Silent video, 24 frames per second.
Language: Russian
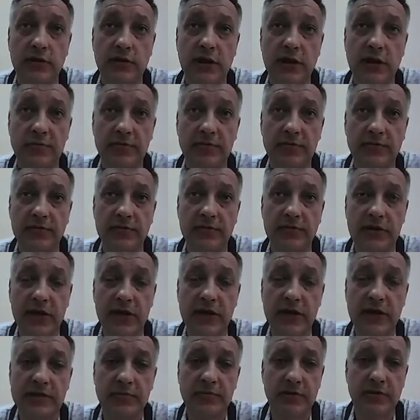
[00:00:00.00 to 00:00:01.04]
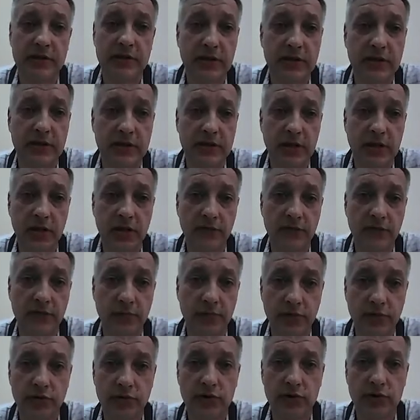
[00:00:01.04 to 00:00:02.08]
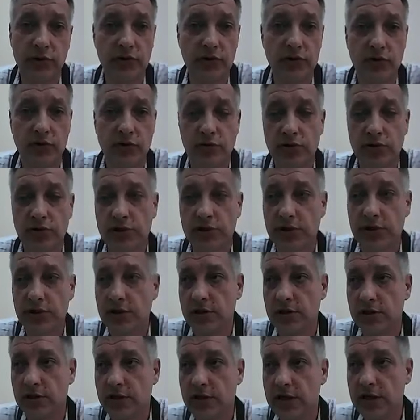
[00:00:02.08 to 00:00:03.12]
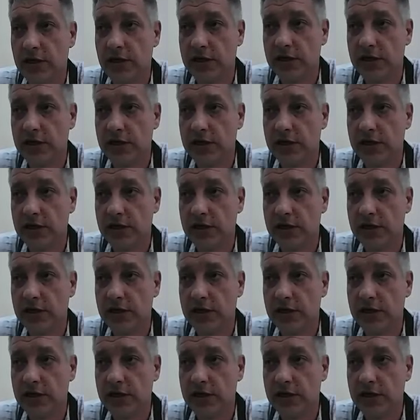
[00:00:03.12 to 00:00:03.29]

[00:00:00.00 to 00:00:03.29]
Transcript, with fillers: да, проведена экспресс-оценка, вы получили заключение. Да.